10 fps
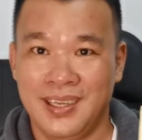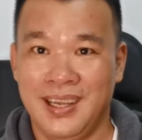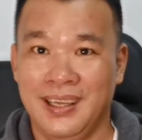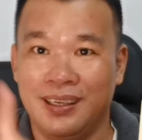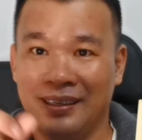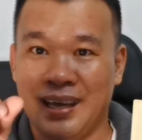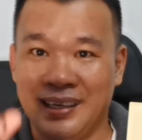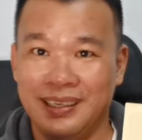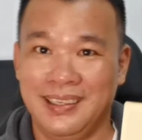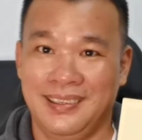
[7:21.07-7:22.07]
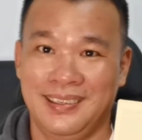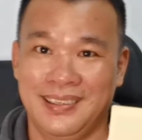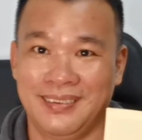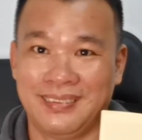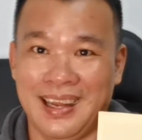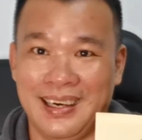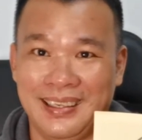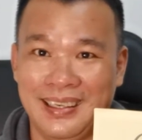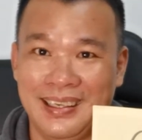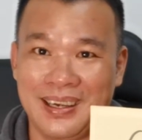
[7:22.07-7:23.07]
hiện nay chúng ta đã
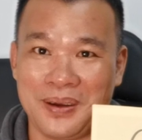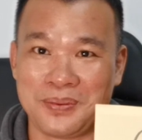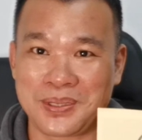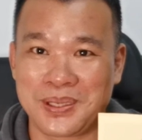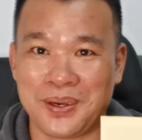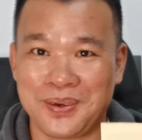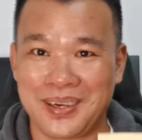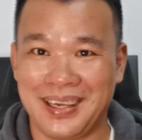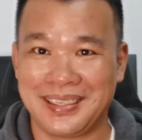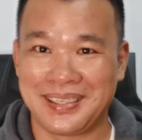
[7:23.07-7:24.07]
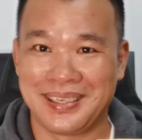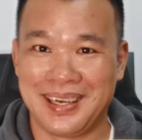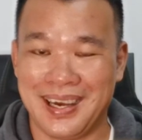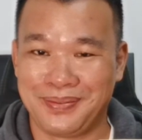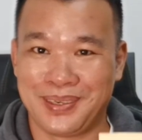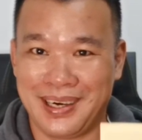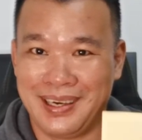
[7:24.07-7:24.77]
thấy có một số các cái trường hợp nó